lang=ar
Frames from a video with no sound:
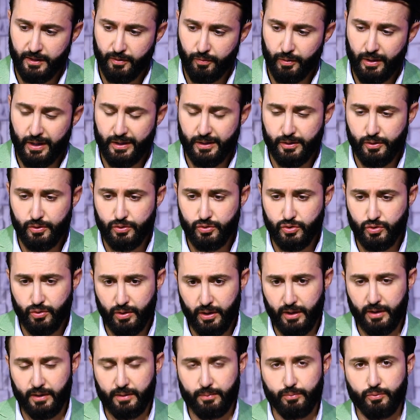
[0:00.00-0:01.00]
ولكن
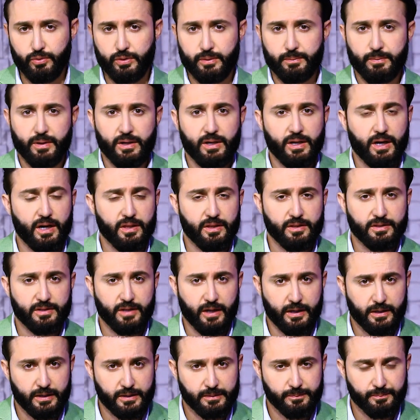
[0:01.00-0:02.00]
سؤال مهم هل هذا
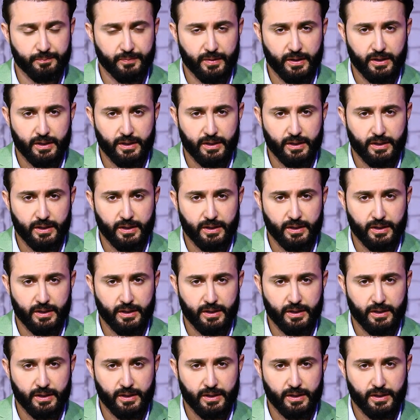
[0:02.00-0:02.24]
التعليم